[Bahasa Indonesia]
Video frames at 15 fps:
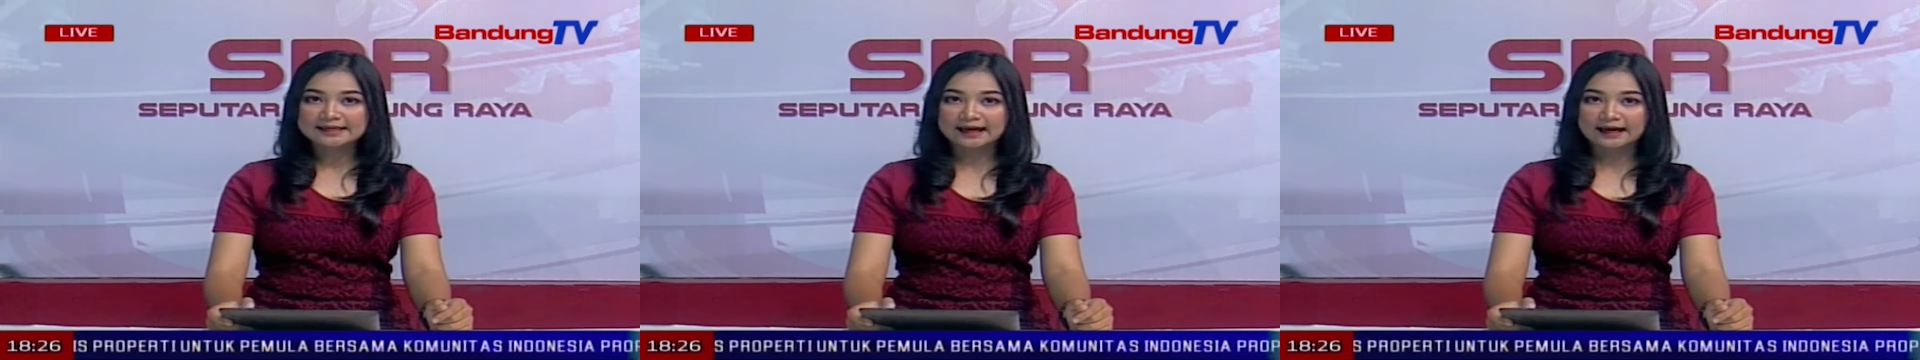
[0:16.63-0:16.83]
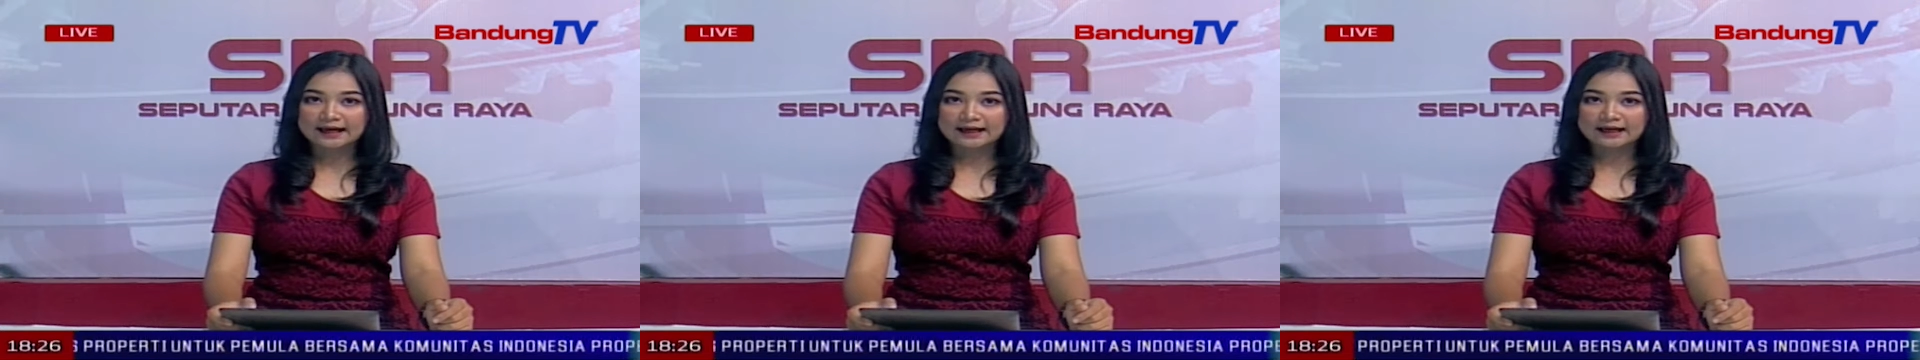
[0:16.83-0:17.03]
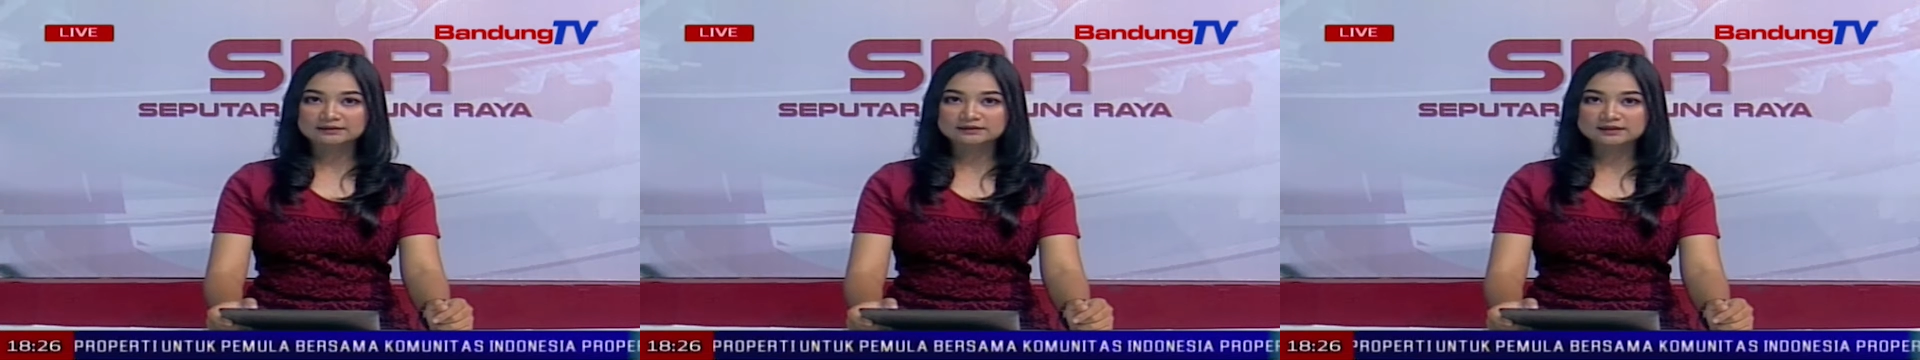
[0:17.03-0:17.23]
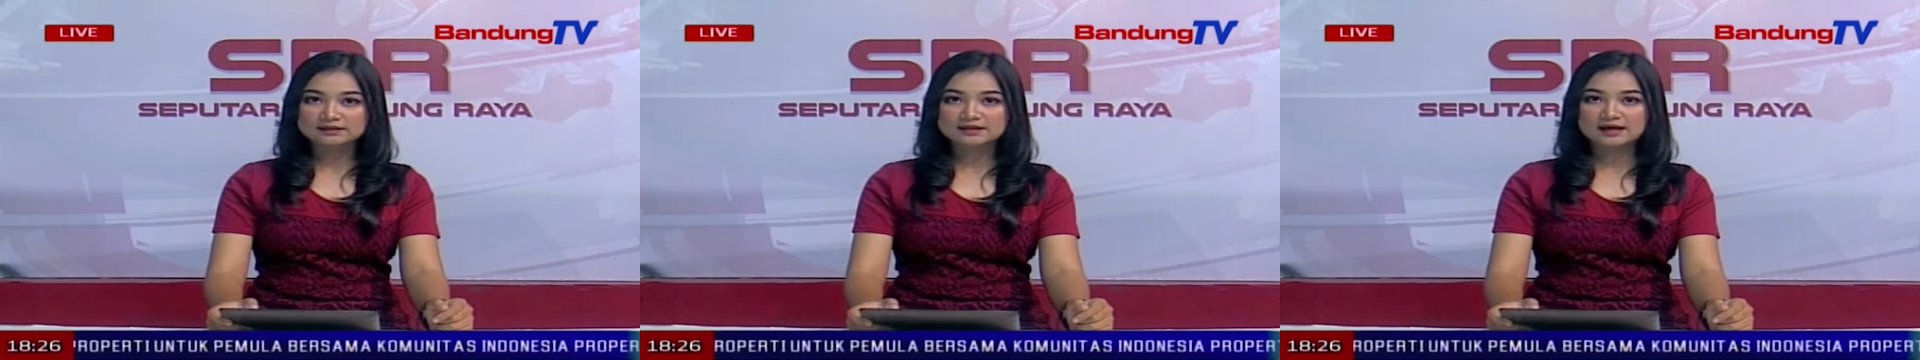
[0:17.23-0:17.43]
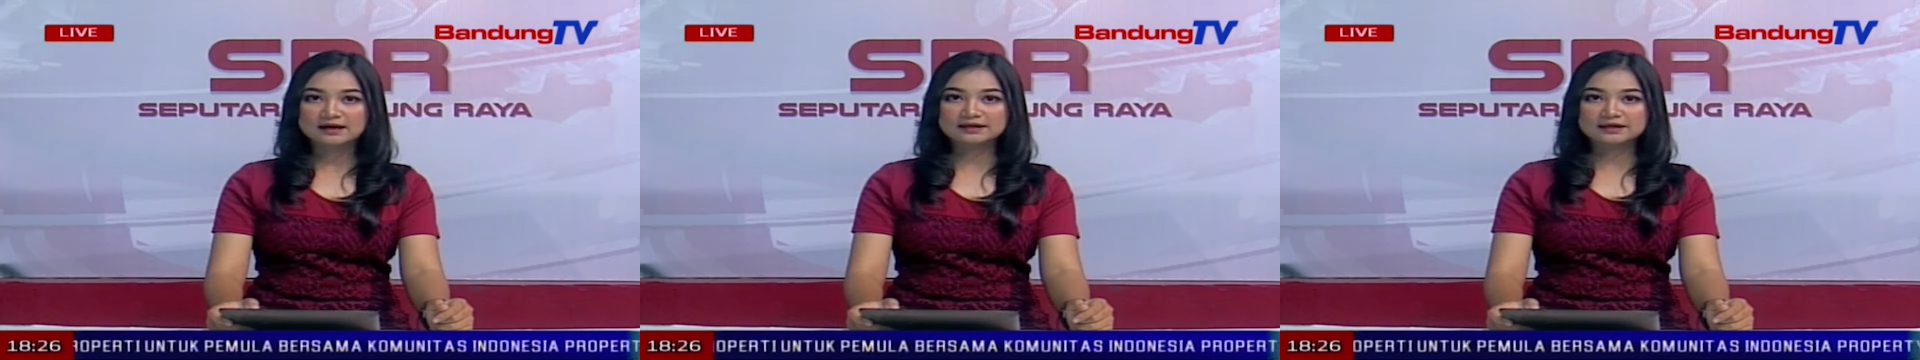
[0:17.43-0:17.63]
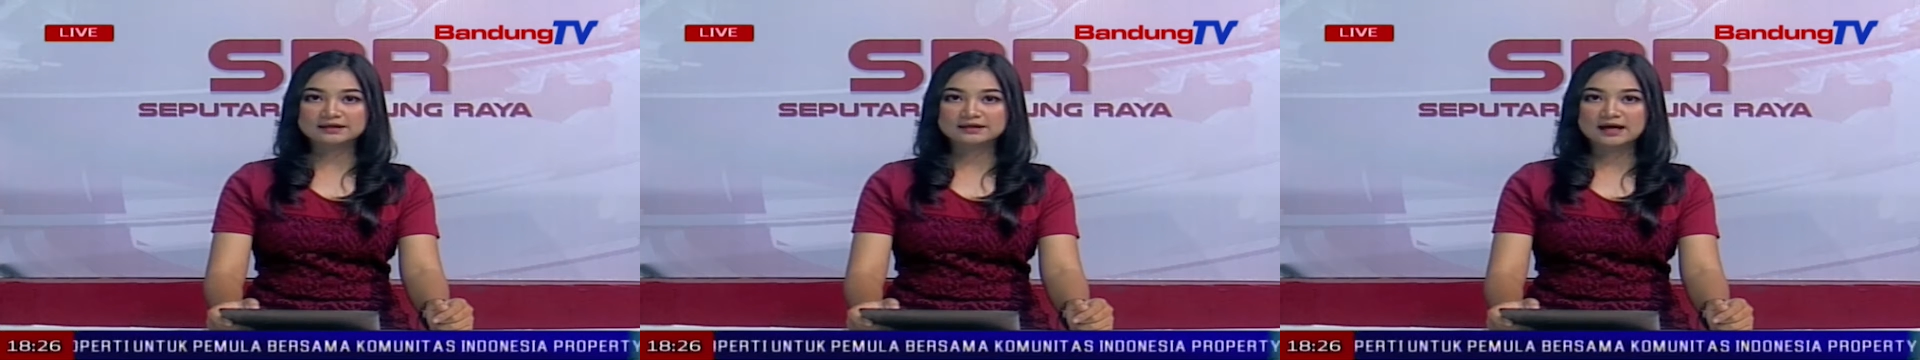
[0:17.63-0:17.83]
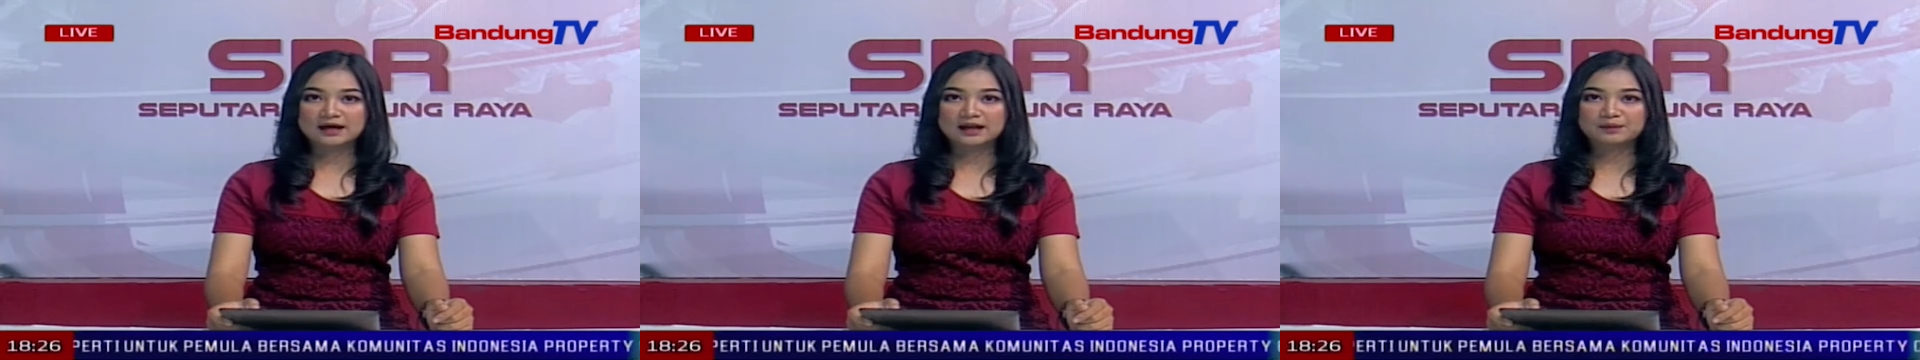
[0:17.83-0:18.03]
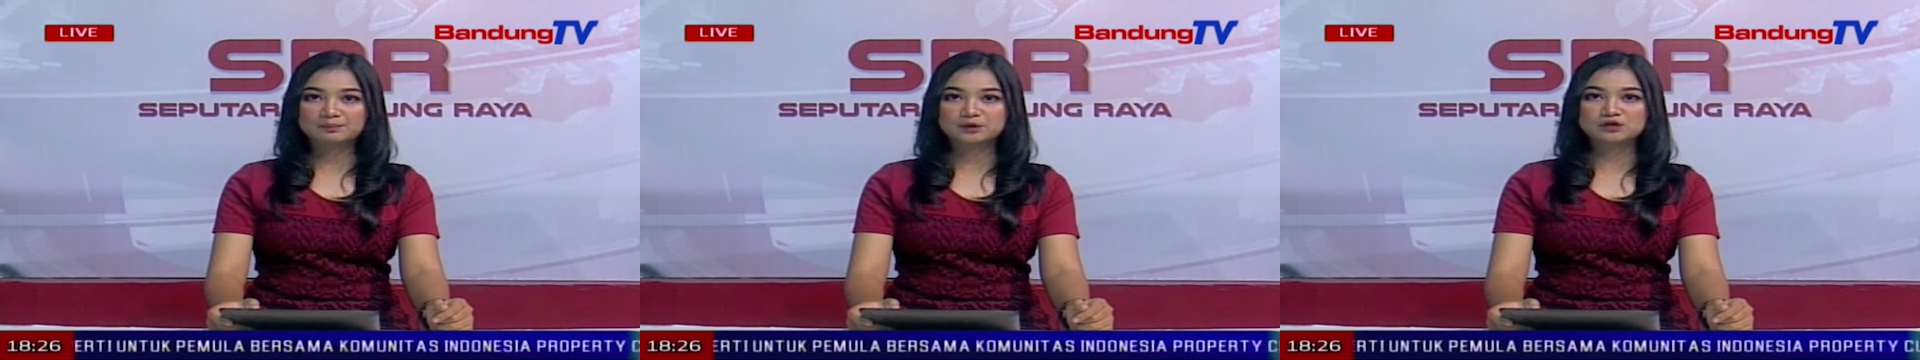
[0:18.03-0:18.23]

yang akan terjadi dalam